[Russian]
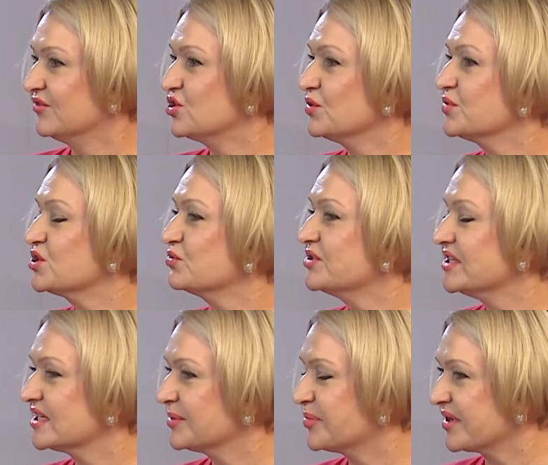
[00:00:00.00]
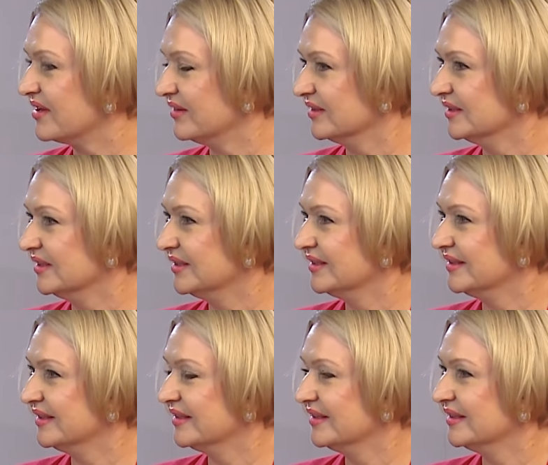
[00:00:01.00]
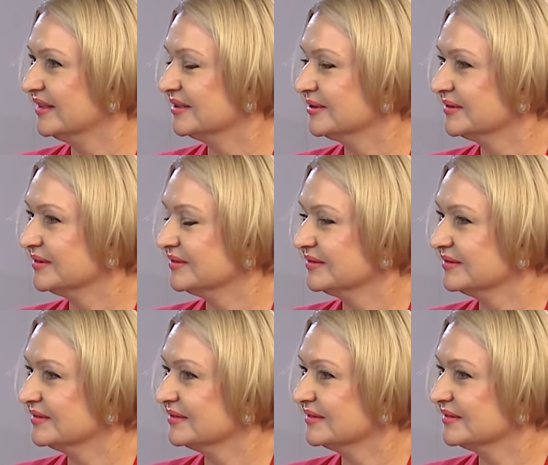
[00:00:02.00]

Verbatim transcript: В чем суть этих правил? Совершенно верно. С 1